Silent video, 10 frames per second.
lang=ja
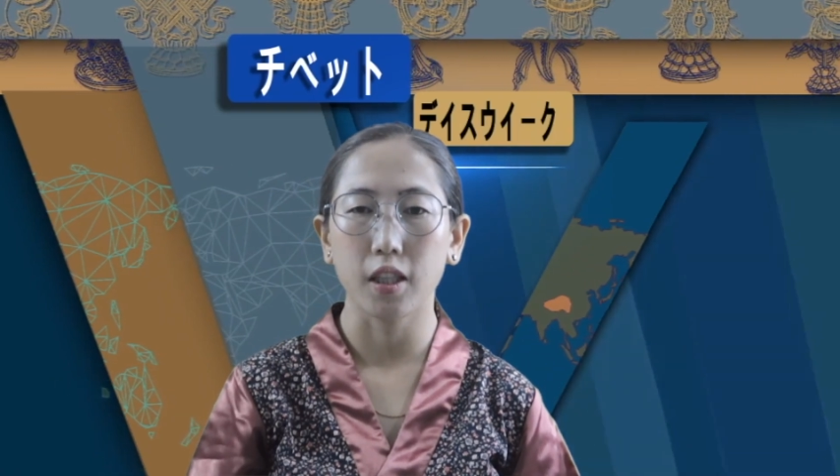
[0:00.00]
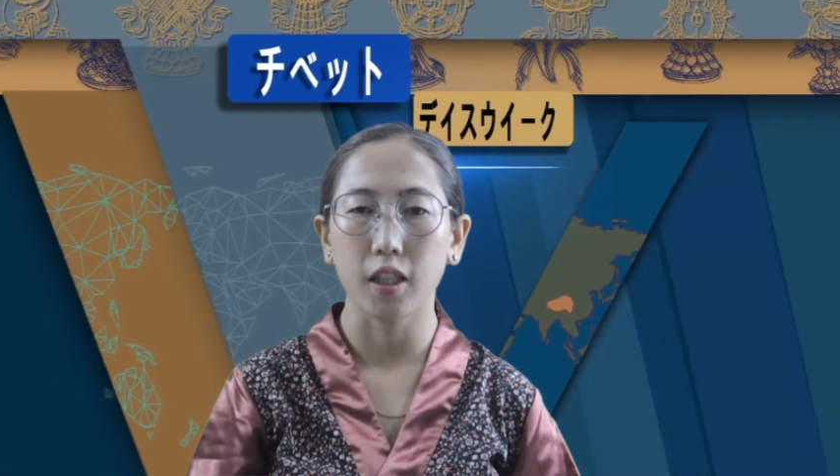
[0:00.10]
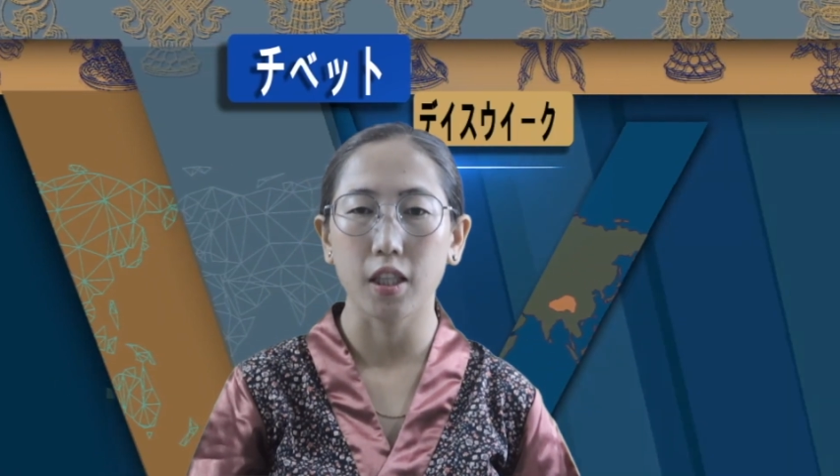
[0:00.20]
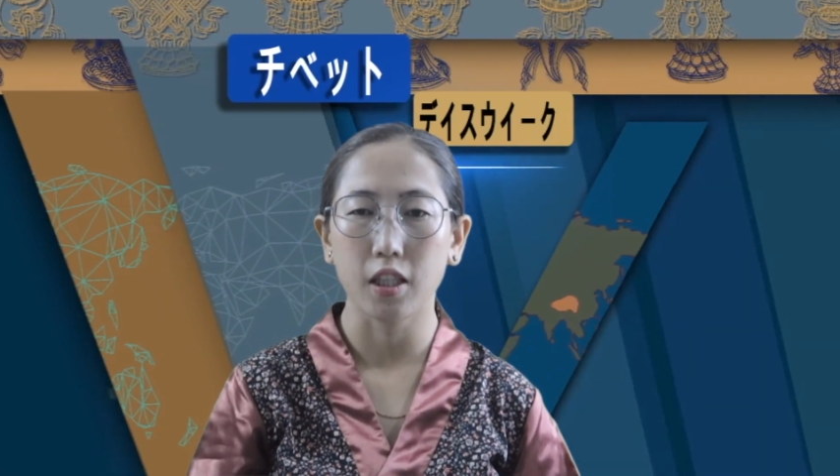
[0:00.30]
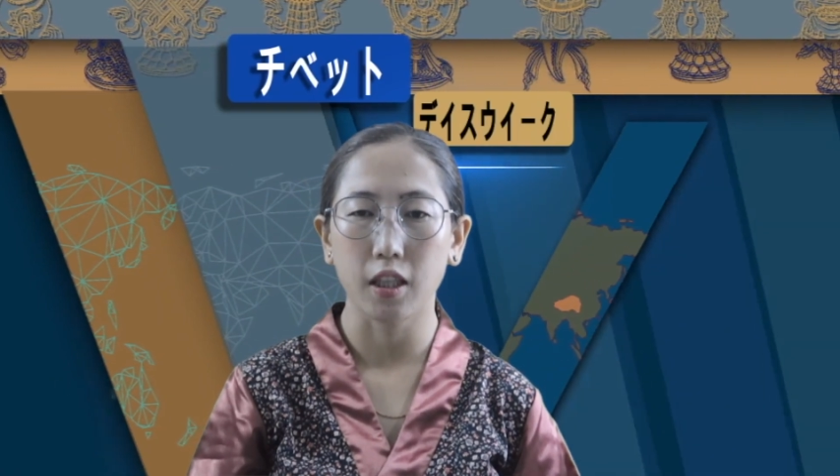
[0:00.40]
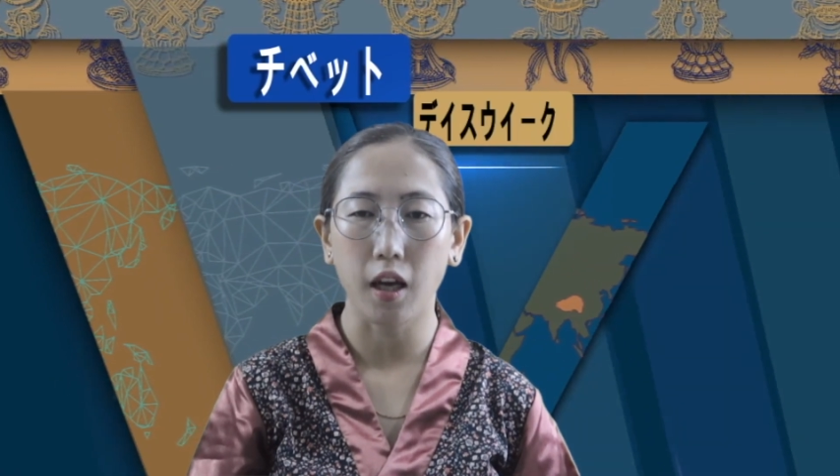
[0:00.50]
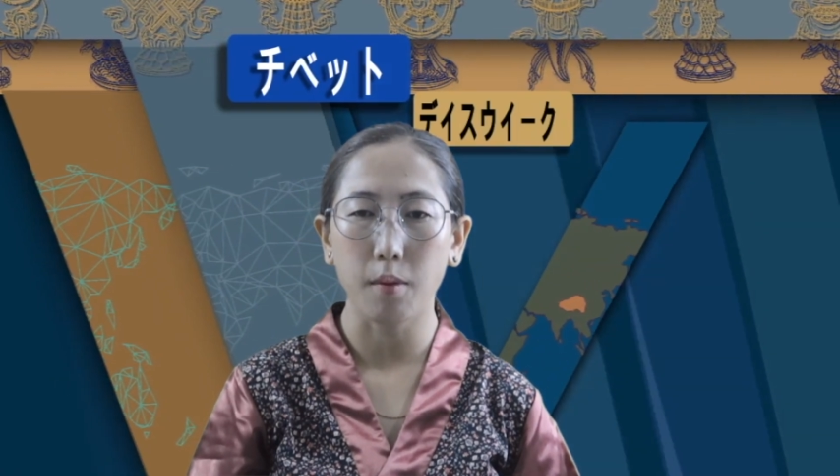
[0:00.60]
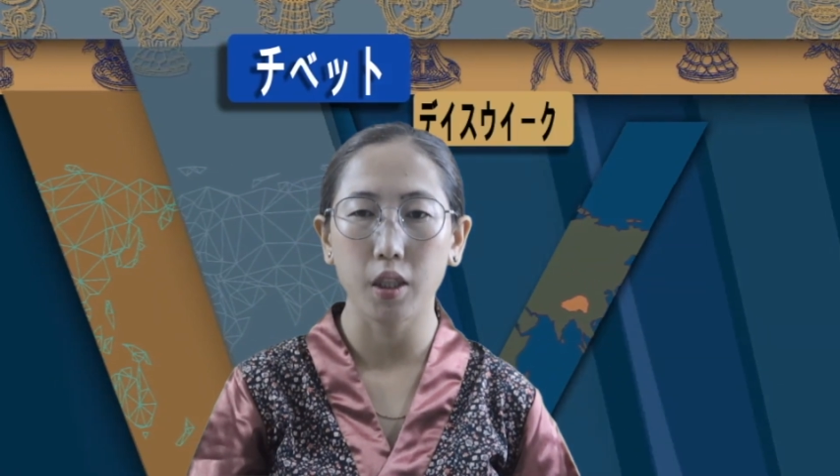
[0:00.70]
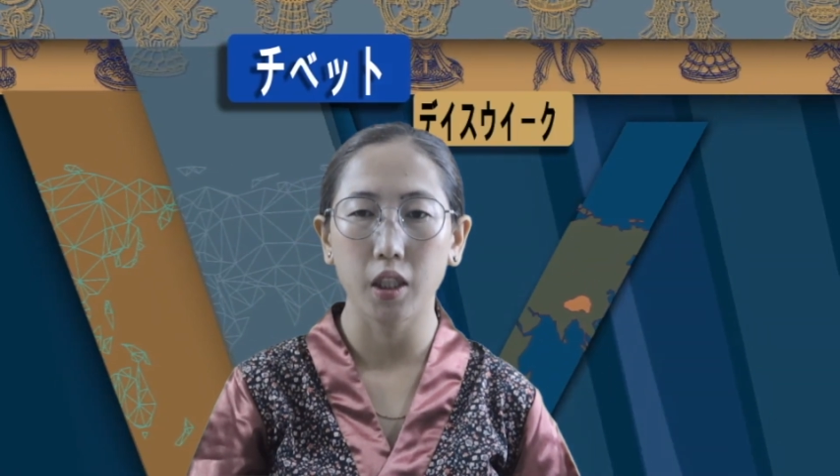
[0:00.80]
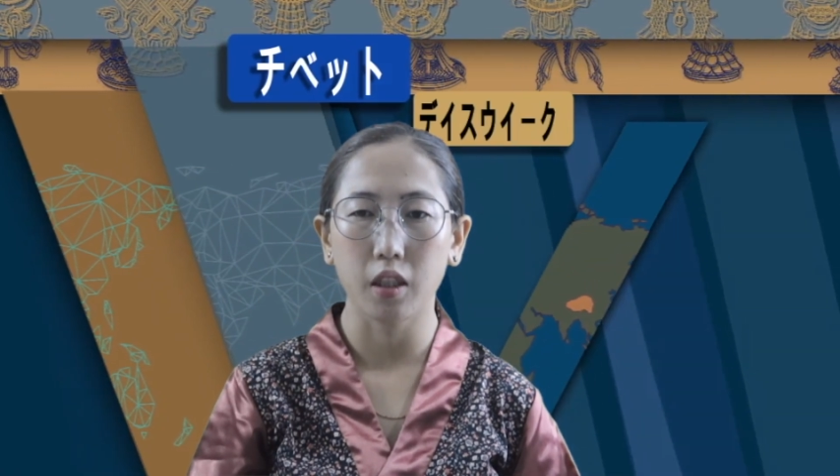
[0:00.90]
定した
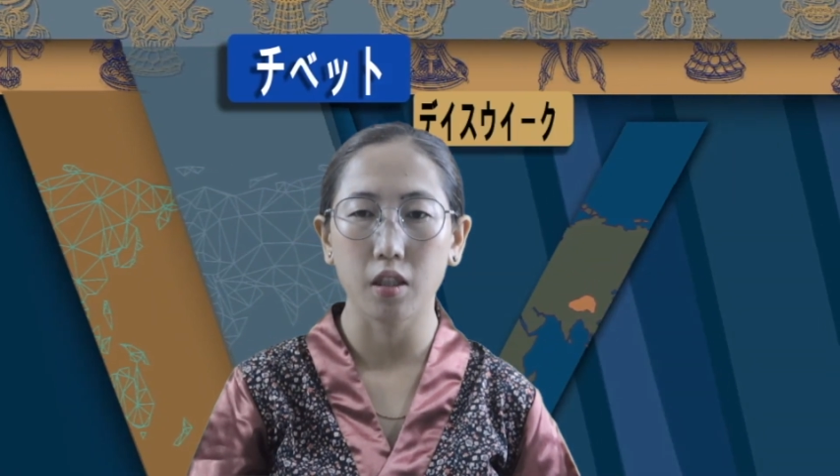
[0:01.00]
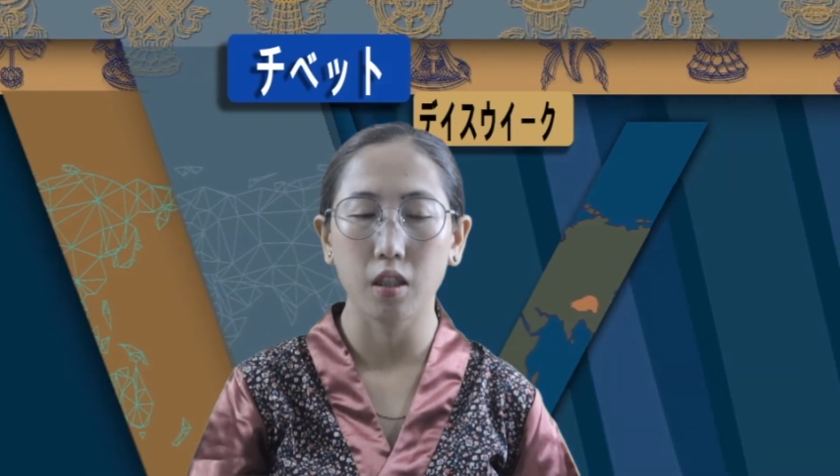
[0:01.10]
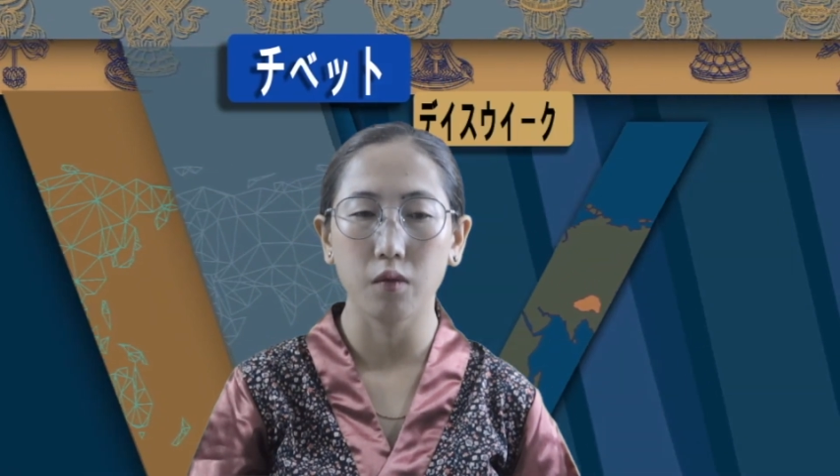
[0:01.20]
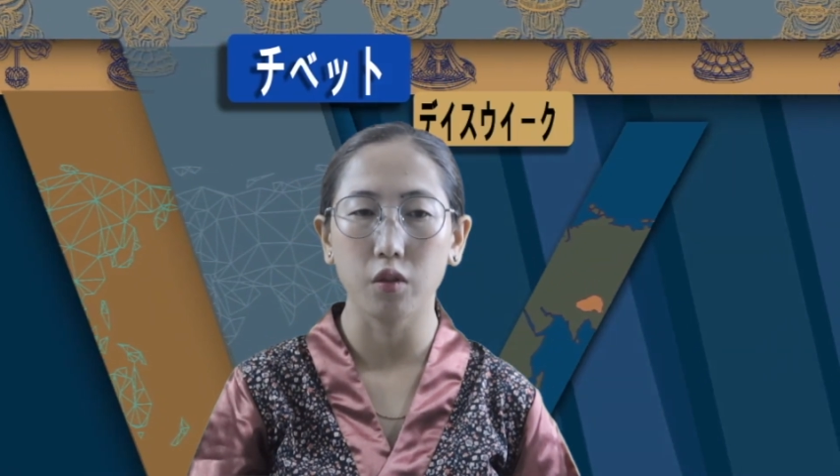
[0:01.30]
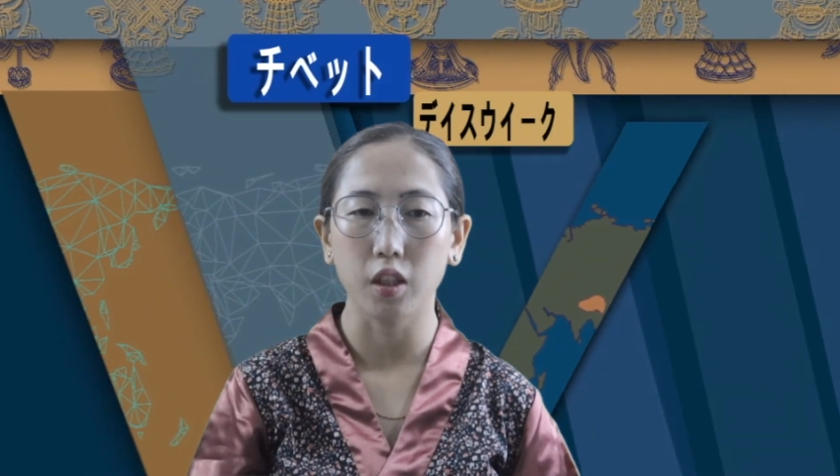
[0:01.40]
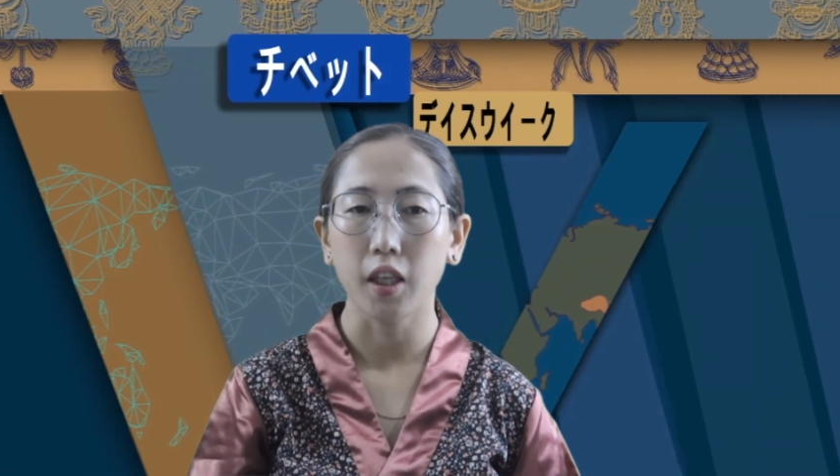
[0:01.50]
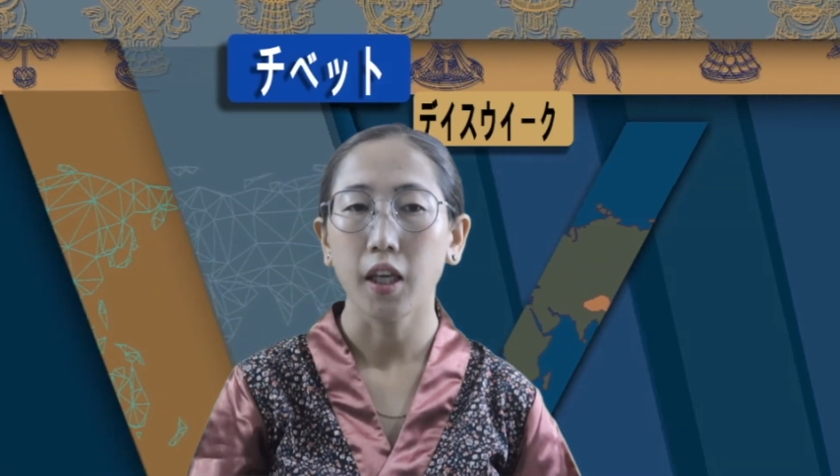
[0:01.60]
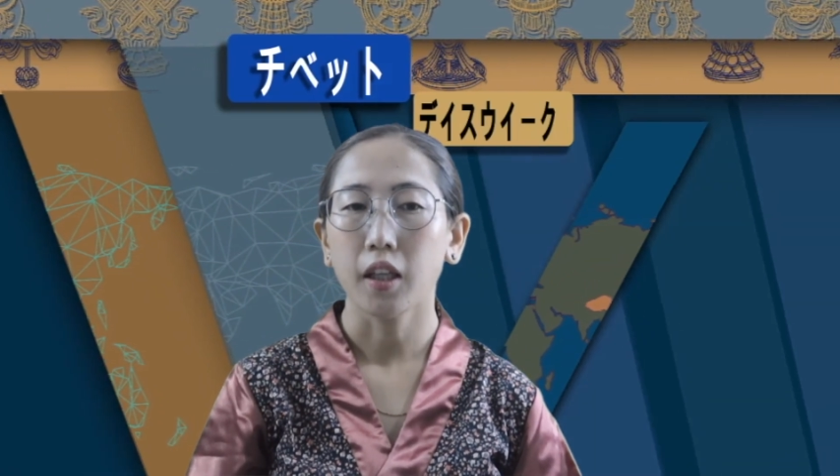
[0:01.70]
アメリカ政府に